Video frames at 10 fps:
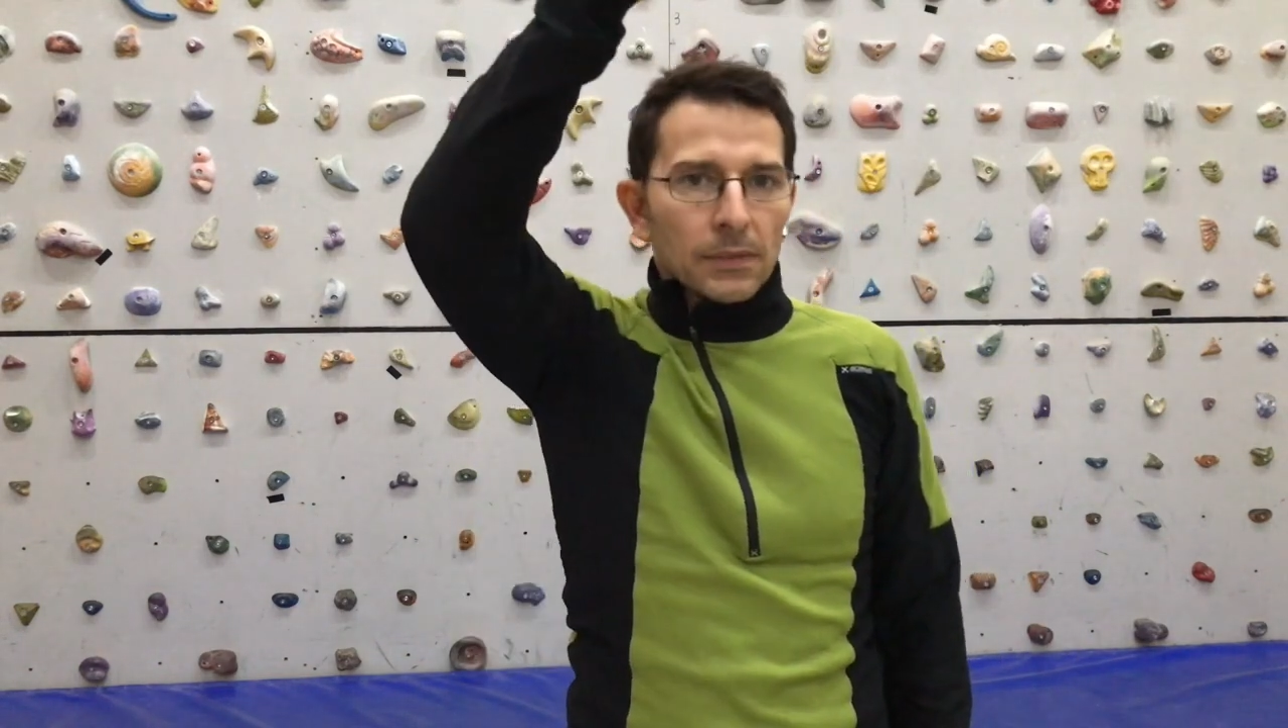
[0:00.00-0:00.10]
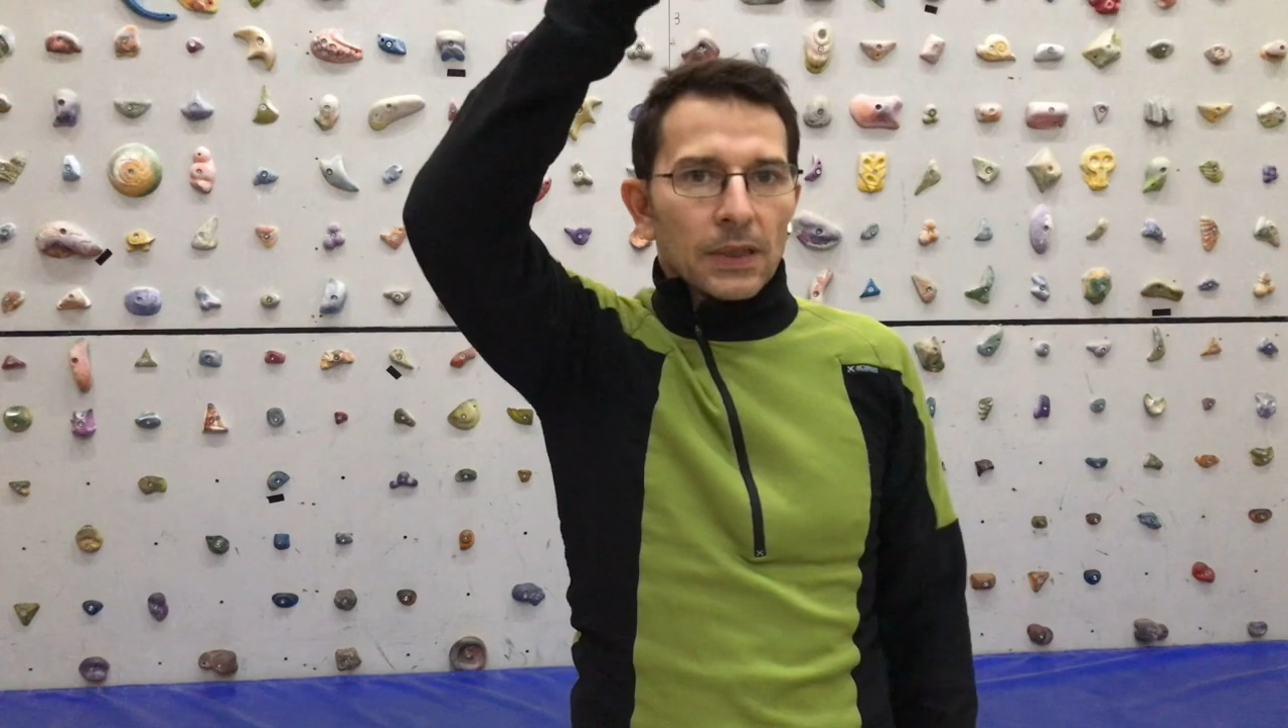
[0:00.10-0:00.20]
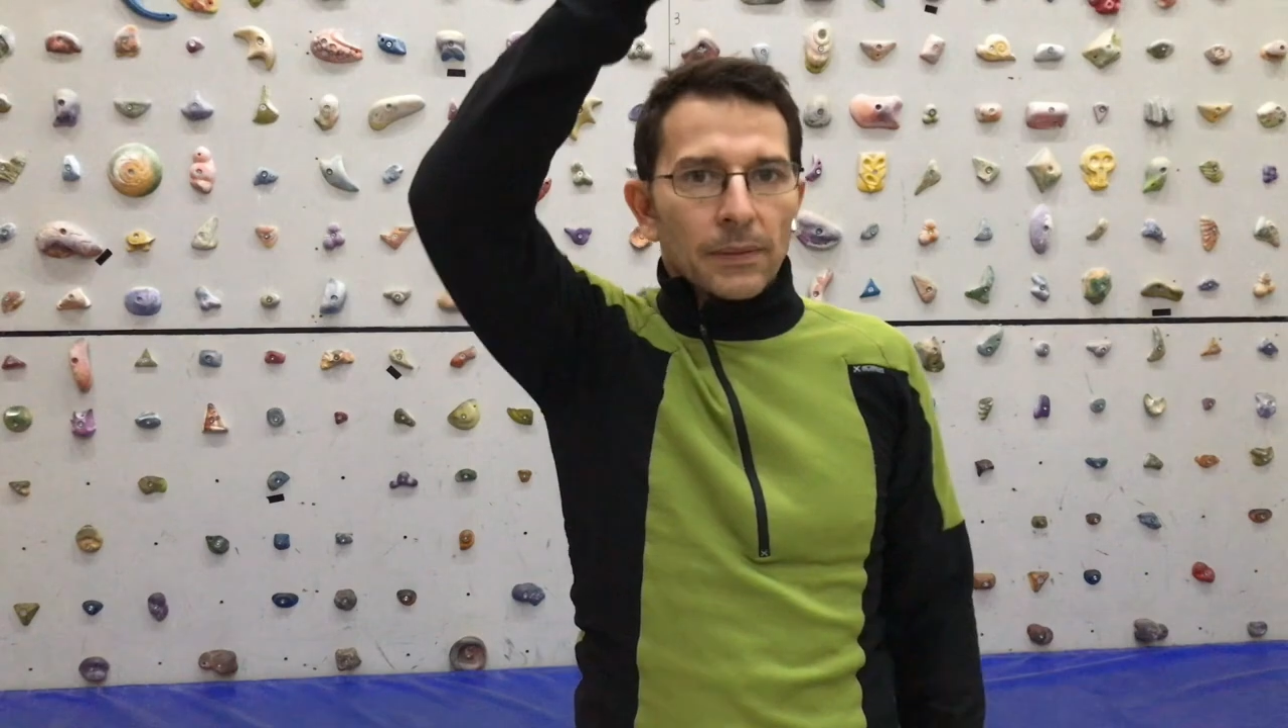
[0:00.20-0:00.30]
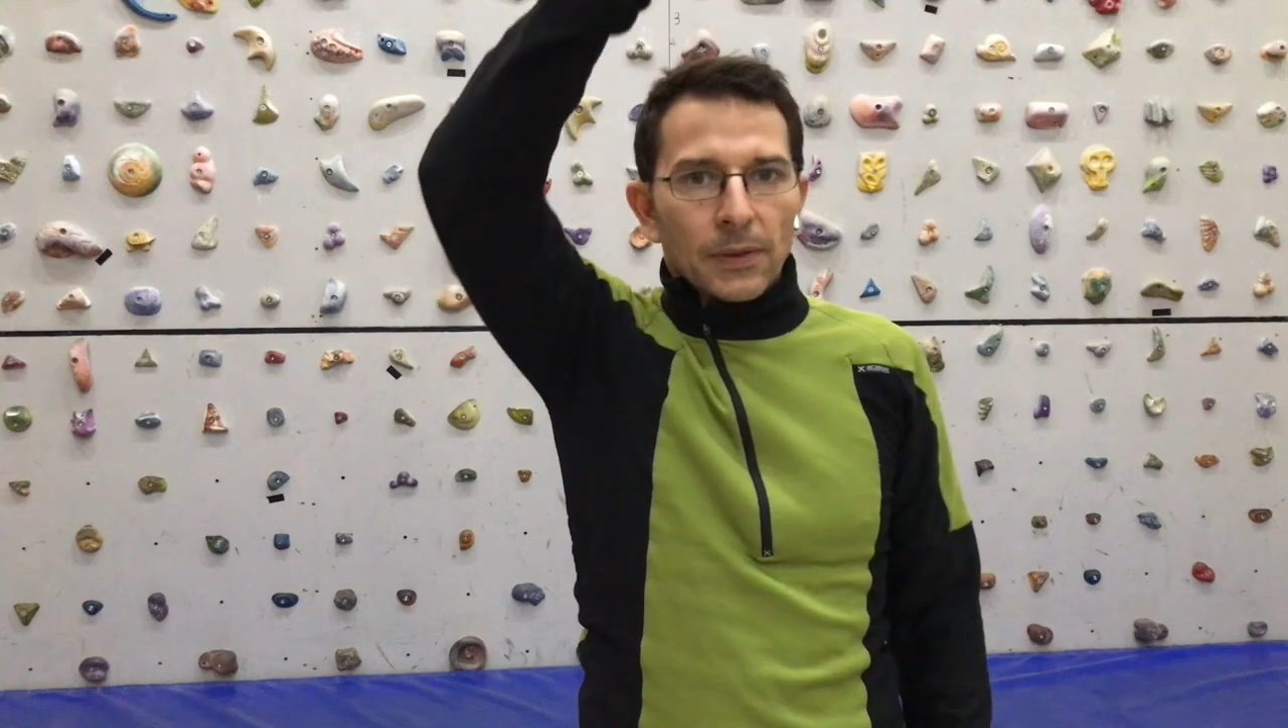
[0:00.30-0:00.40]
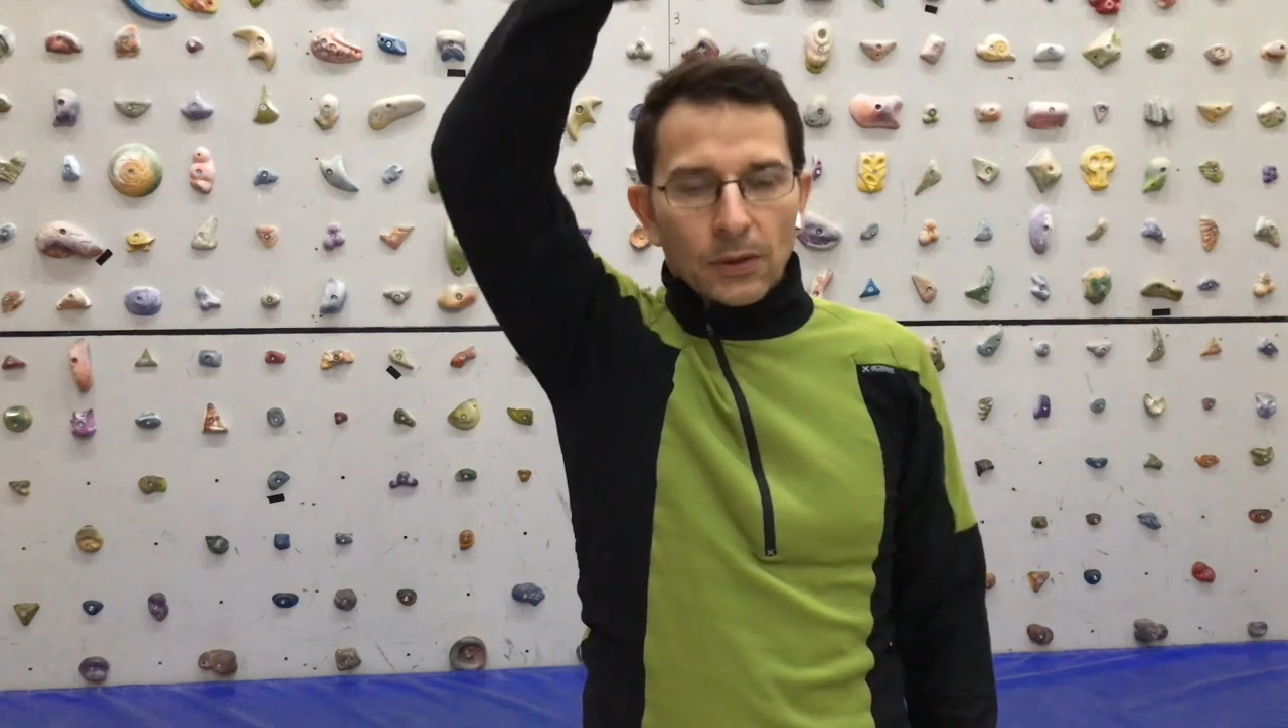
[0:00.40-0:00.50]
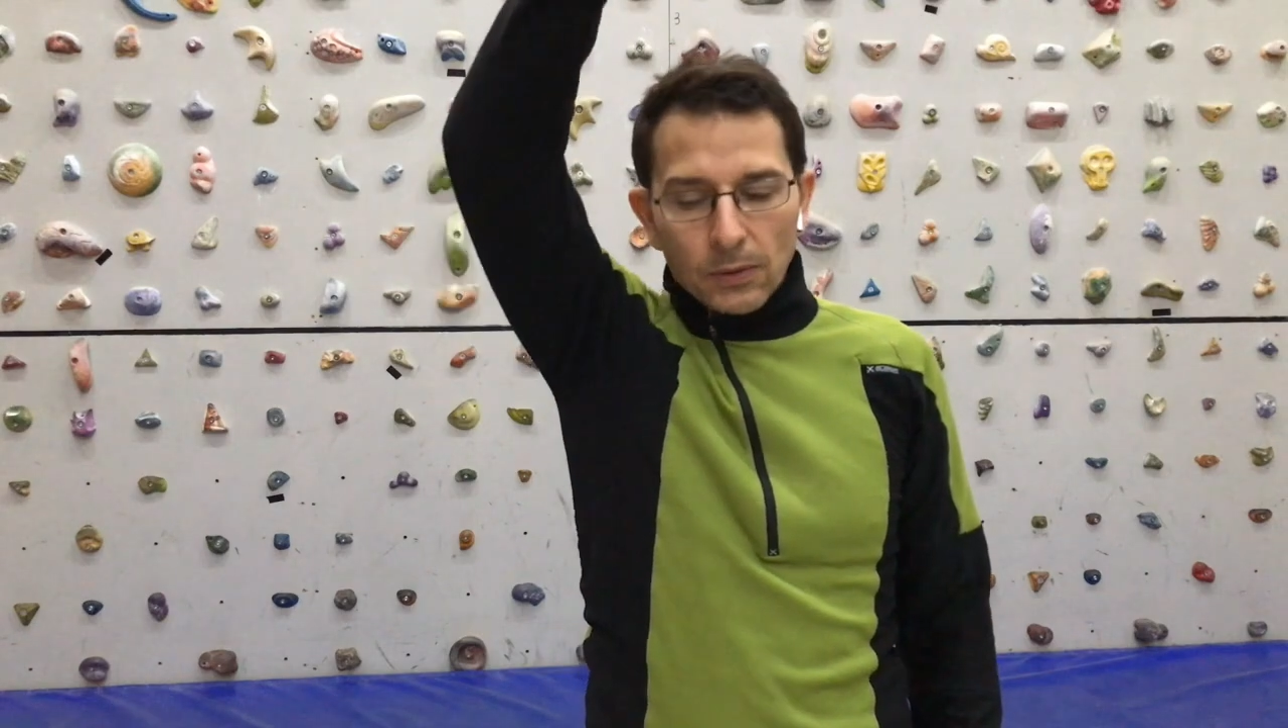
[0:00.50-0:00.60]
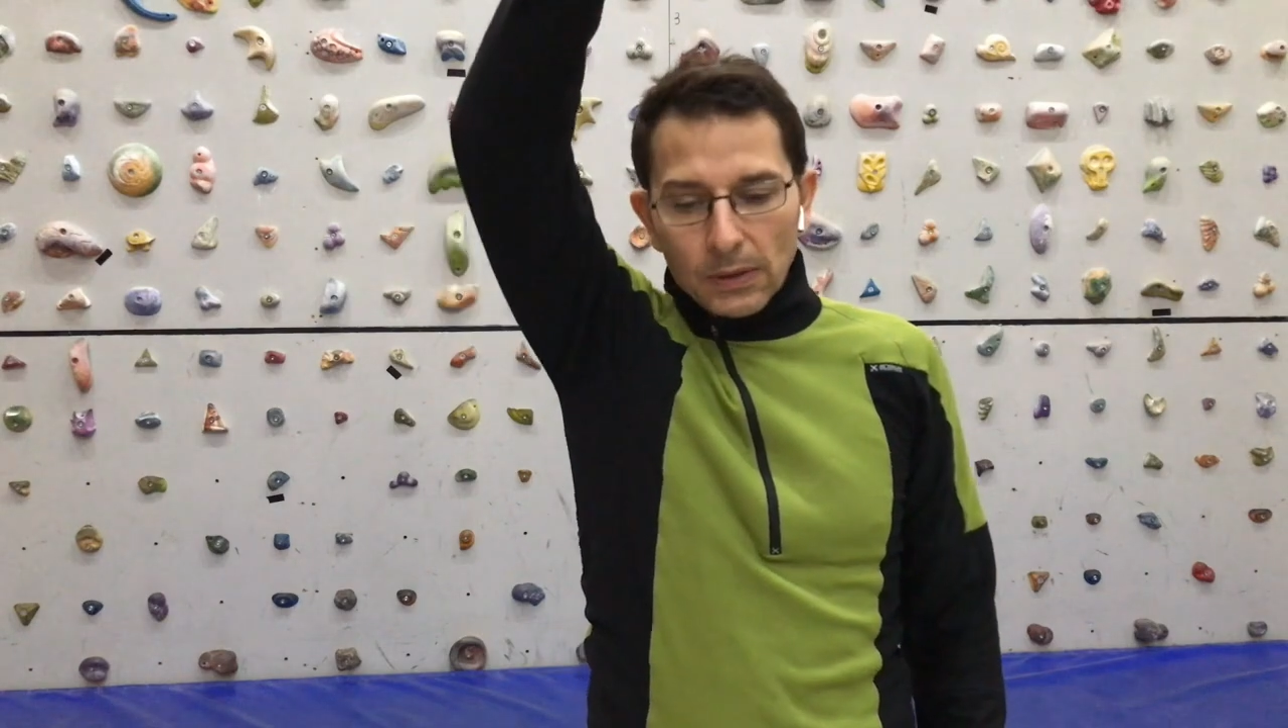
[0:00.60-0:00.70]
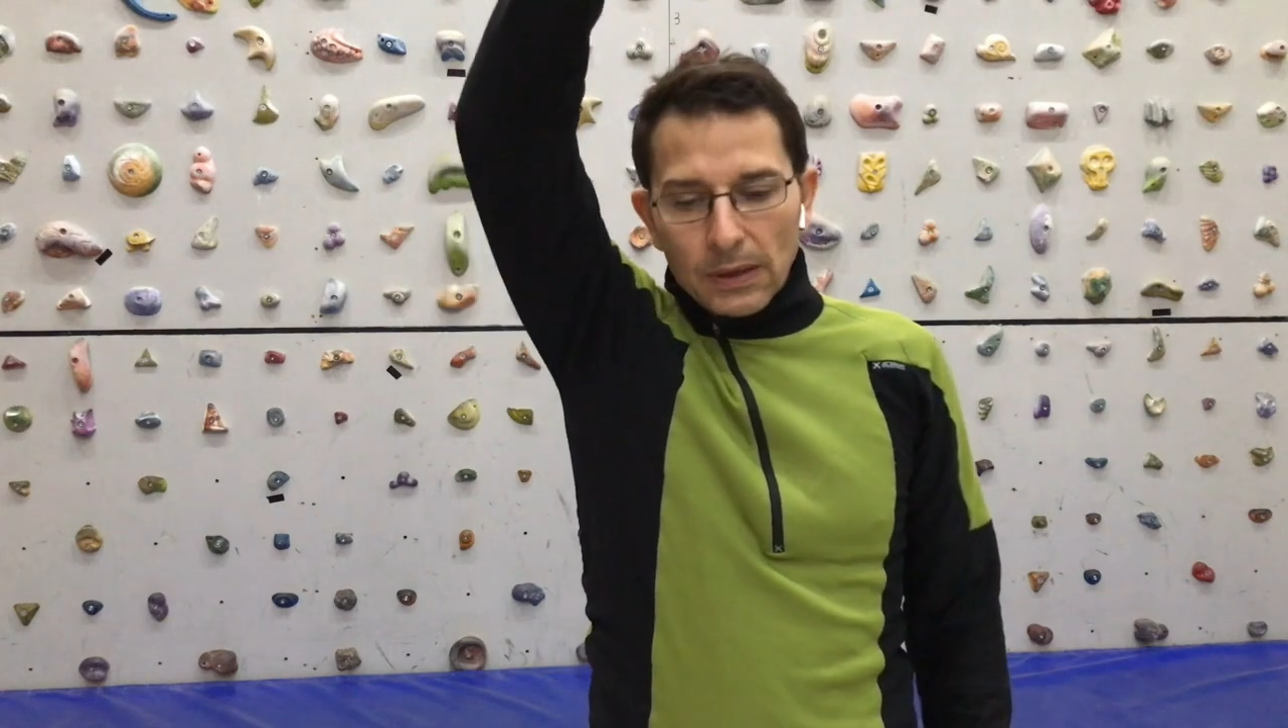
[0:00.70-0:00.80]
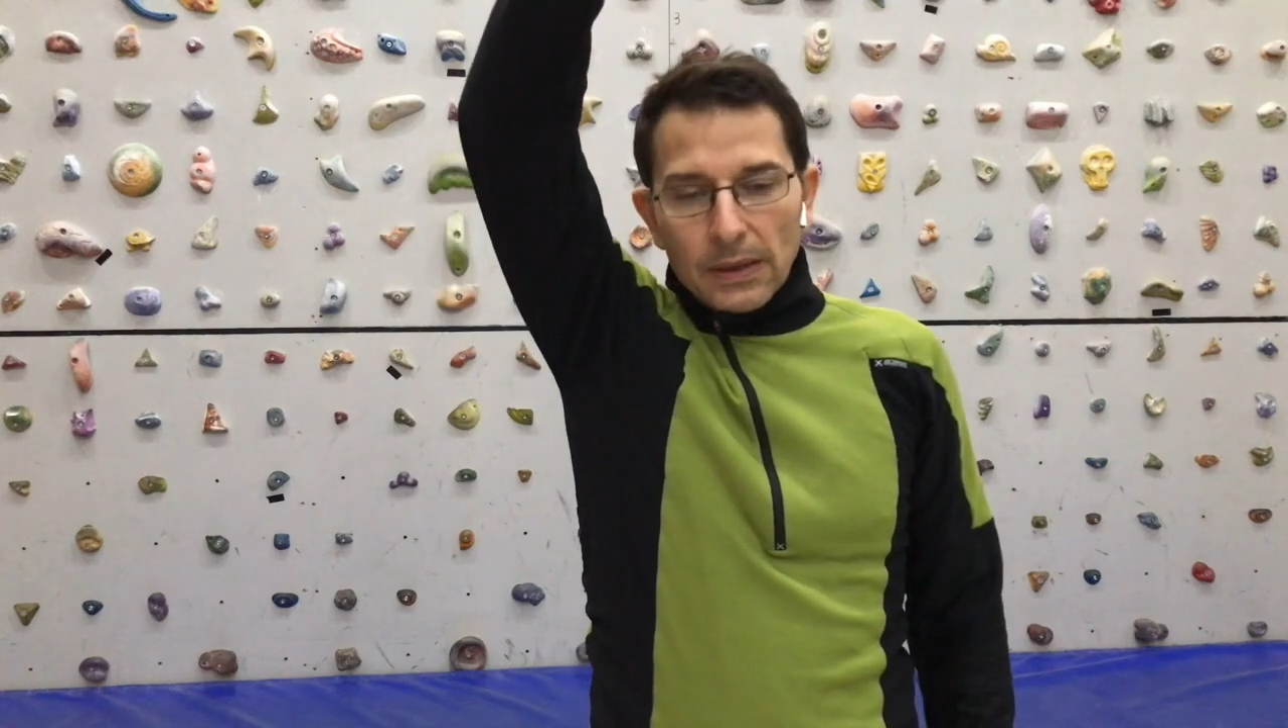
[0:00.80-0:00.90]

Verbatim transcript: chiamato,